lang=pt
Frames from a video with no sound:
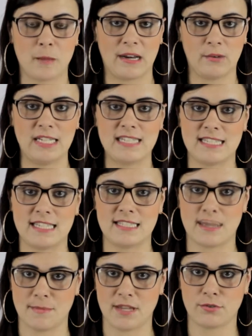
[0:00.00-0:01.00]
para o
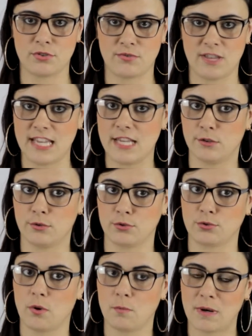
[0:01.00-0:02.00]
licenciamento de
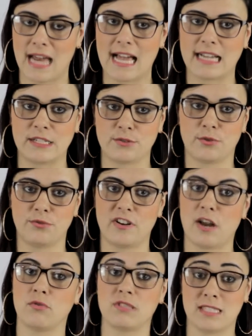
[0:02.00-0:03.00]
veículos com placas com
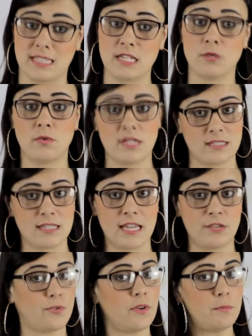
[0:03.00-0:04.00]
final 5 e
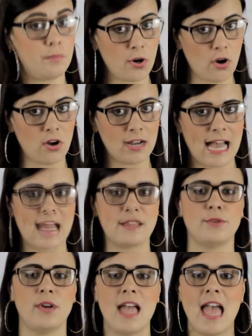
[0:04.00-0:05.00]
6 foi
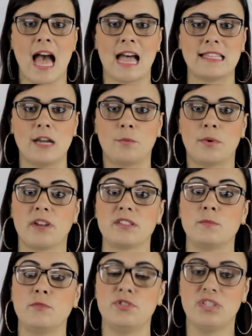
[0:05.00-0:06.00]
prorrogado até o
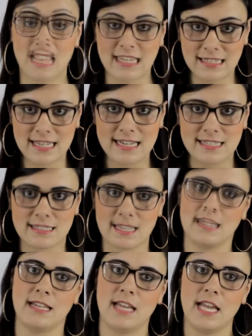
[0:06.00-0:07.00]
próximo dia
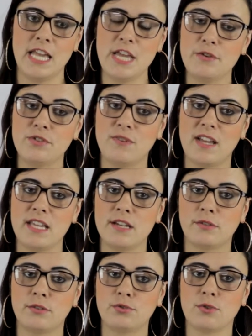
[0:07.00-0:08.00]
30. E os
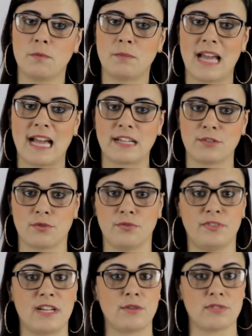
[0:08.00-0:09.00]
veículos com placas com
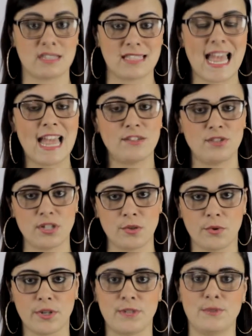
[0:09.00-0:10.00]
final 7 e
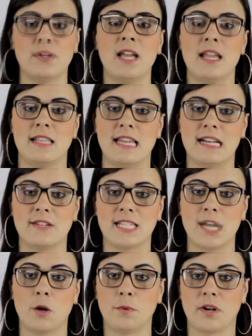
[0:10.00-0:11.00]
8 terão
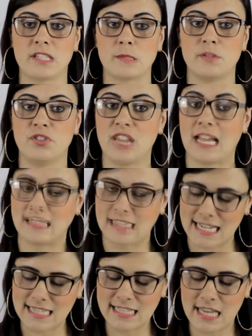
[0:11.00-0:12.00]
até o próximo dia
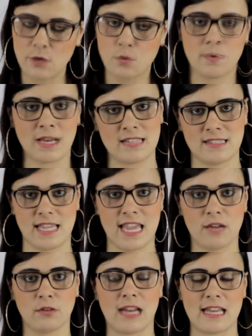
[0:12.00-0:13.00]
31 para se
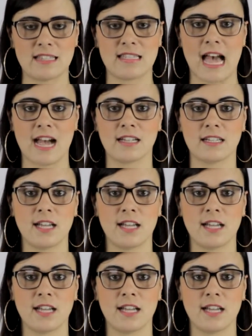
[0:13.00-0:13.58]
regularizar.